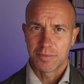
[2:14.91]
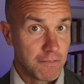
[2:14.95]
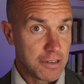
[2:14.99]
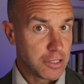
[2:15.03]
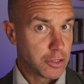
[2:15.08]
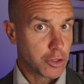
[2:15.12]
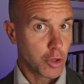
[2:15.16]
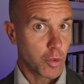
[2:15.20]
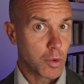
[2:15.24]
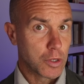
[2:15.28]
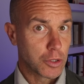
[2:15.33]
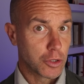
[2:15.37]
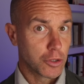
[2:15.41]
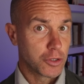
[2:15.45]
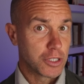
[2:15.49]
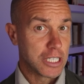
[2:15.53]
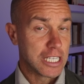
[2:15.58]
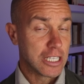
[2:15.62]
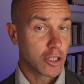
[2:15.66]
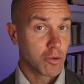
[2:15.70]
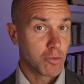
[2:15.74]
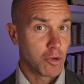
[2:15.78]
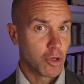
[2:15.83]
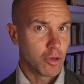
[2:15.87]
Visto questo
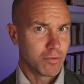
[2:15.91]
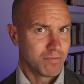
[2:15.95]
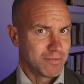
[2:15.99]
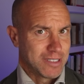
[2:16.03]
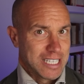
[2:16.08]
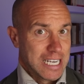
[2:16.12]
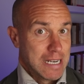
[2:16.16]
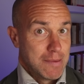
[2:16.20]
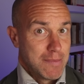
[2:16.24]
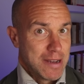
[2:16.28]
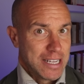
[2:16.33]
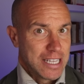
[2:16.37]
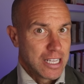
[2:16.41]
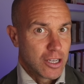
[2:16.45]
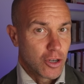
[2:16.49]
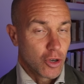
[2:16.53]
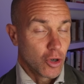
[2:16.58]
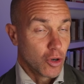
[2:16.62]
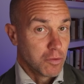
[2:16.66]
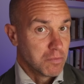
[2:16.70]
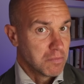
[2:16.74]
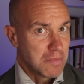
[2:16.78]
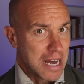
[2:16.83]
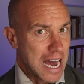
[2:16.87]
sintomo, il
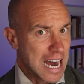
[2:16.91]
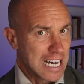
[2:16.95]
medico